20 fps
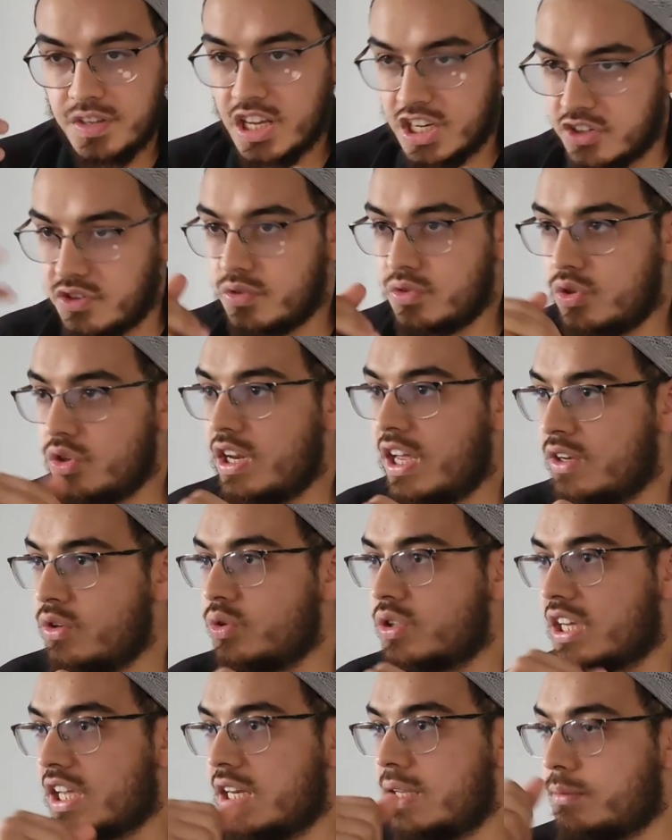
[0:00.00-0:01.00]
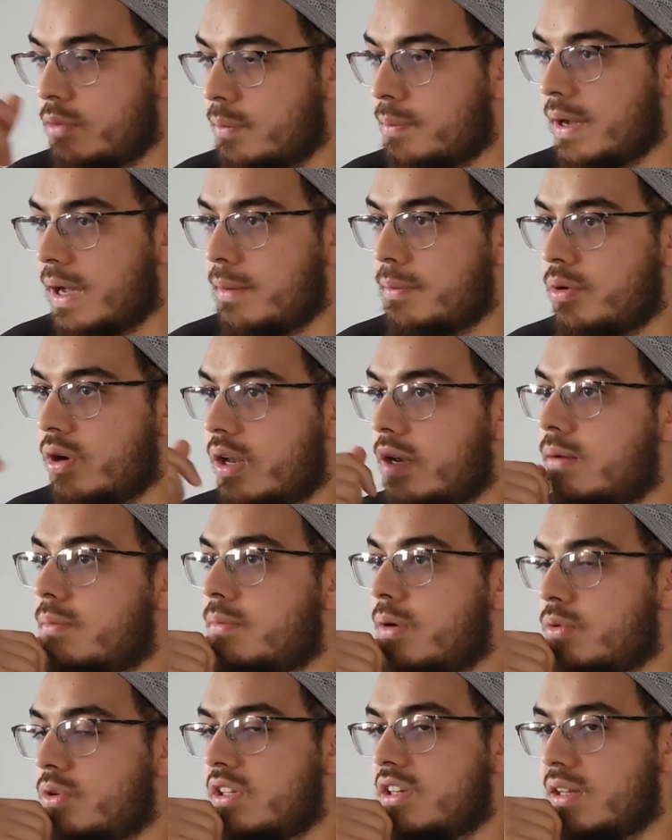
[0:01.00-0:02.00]
Je vais vous donner un autre élément par rapport à le
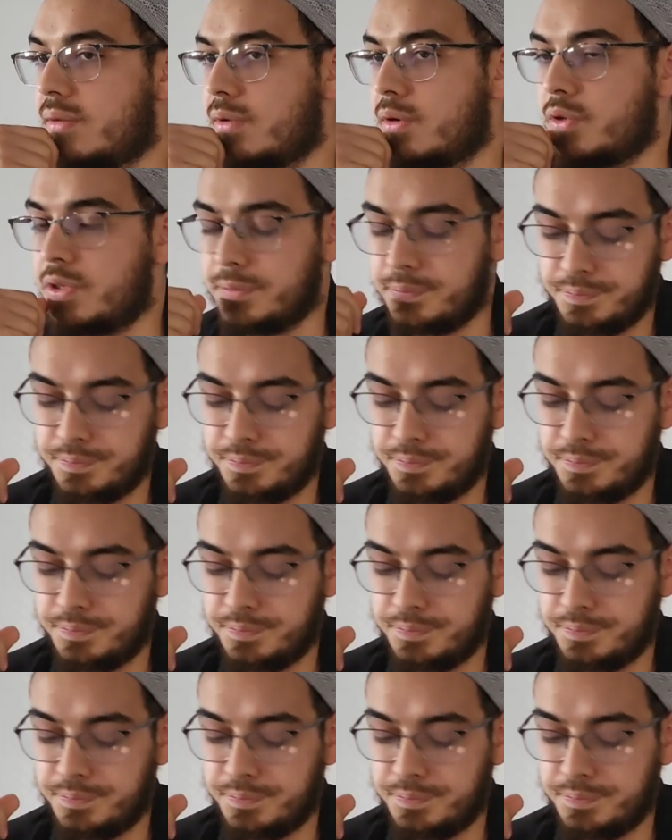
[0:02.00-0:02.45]
Mawlid Nabawi.